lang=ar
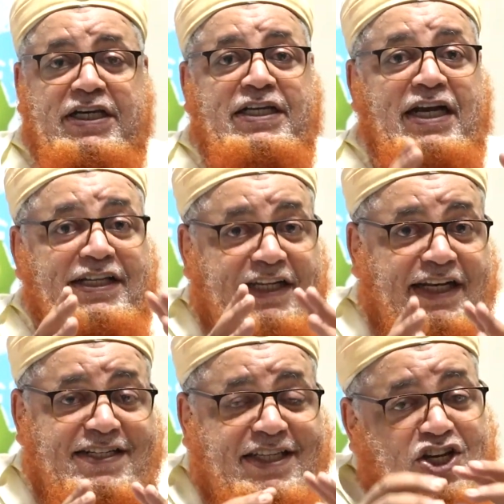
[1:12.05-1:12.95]
لأن هذا
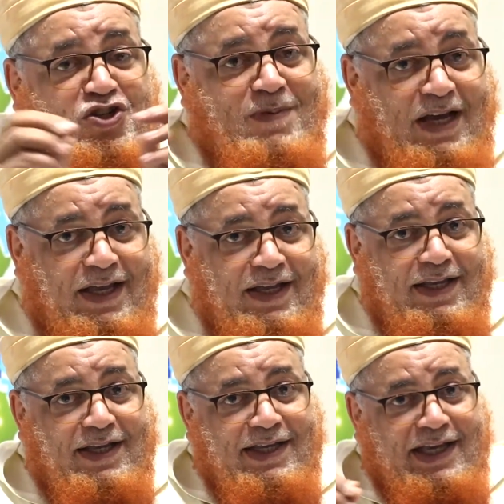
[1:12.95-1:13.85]
النص كيجمع
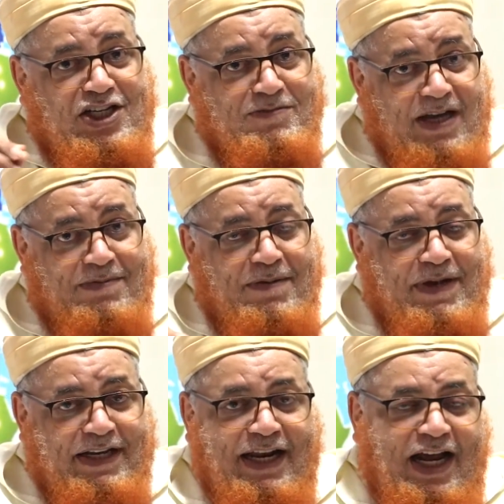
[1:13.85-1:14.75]
كيجمع ما
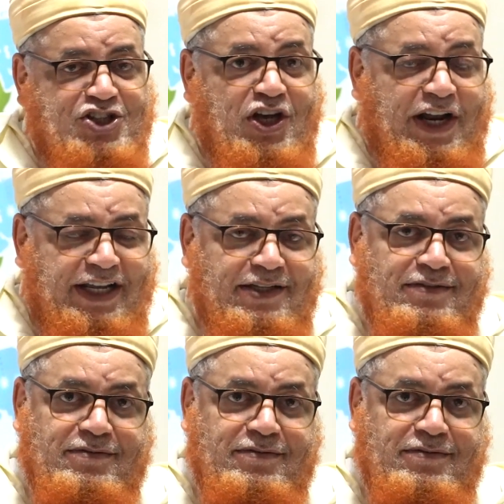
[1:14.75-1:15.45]
بين العشرين